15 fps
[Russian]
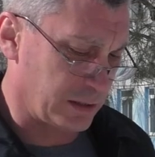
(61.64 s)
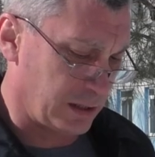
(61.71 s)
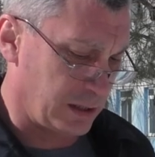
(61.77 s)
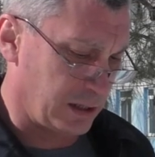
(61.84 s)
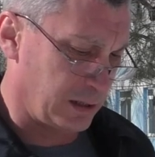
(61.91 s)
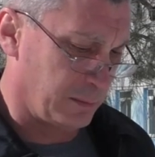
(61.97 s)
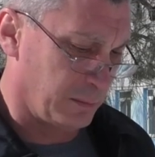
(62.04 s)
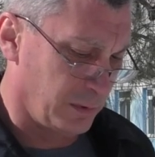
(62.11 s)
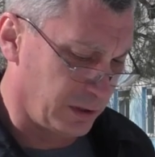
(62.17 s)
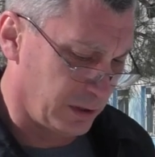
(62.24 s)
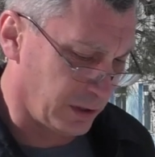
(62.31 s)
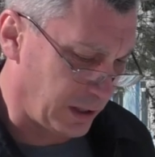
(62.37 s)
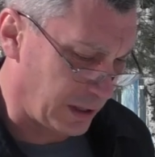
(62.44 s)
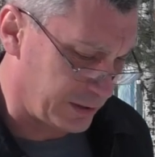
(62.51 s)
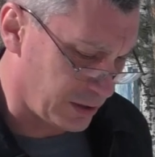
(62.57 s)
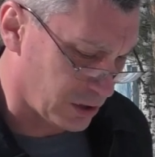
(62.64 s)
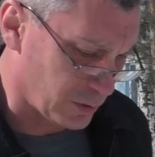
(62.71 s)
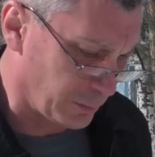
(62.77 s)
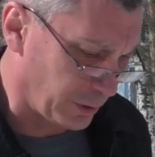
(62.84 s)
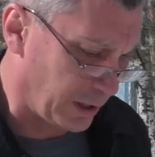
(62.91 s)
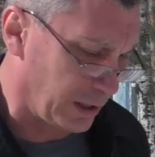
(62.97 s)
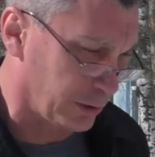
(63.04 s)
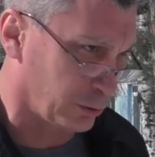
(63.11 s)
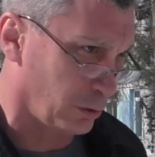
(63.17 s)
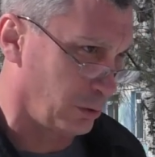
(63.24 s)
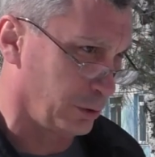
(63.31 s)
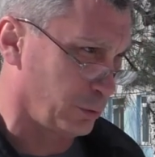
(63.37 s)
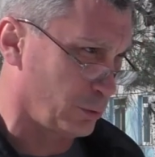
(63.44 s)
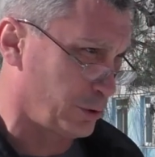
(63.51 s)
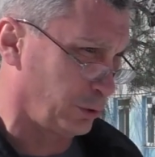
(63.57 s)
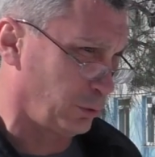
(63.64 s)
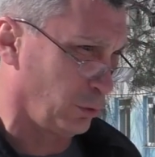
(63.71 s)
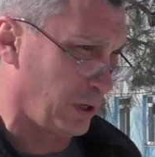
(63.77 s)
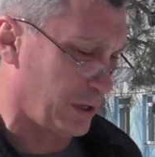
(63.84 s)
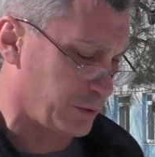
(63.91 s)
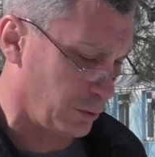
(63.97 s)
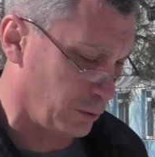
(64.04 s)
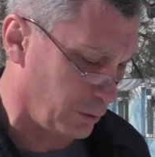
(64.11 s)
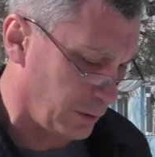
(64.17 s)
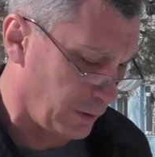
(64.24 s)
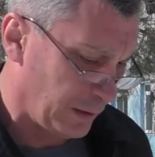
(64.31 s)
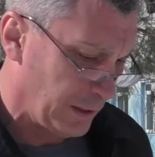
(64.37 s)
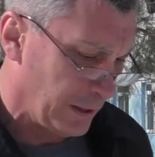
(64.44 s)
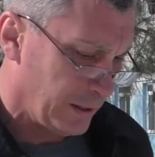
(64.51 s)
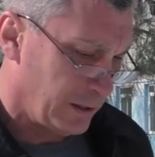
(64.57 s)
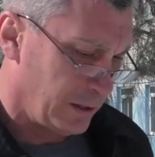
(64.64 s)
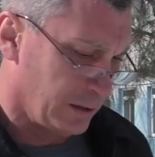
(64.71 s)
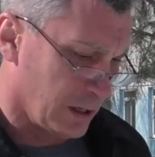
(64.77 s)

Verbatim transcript: э, мы держим на контроле эту ситуацию, и